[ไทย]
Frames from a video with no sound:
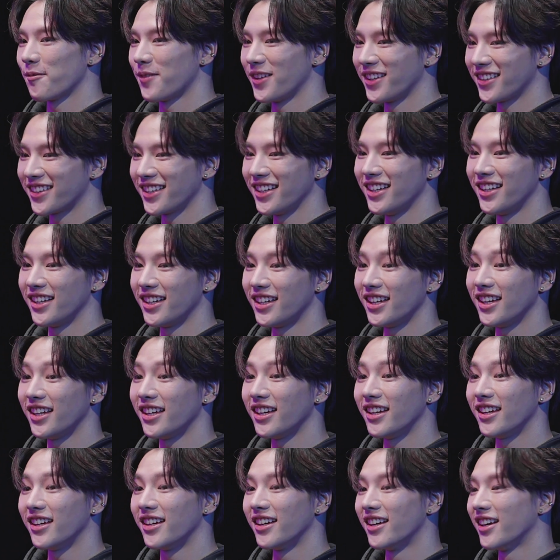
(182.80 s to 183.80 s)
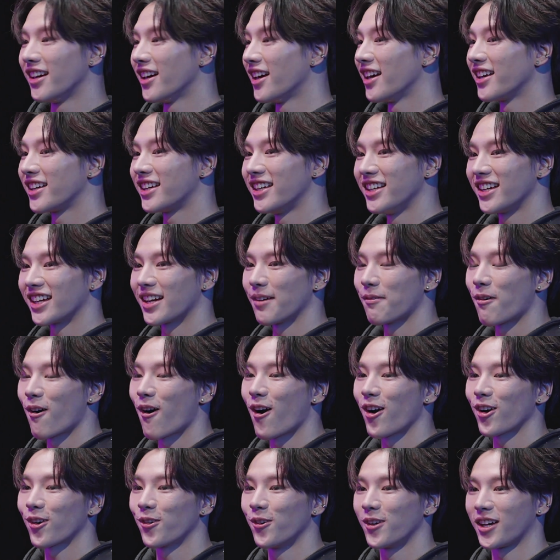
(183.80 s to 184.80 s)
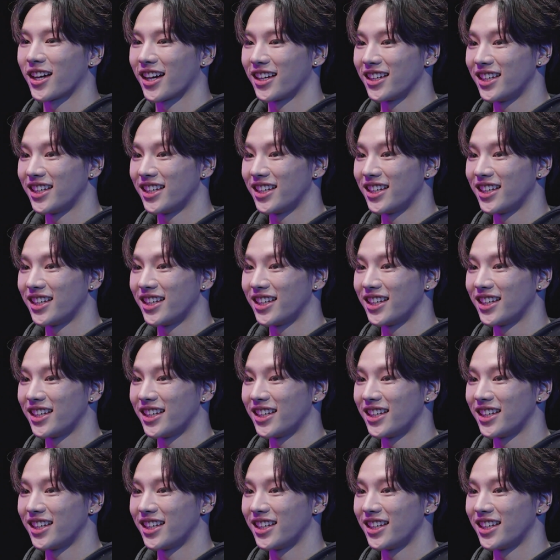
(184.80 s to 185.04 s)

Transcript: เป็นซีนที่ชินกับพอสคุยกั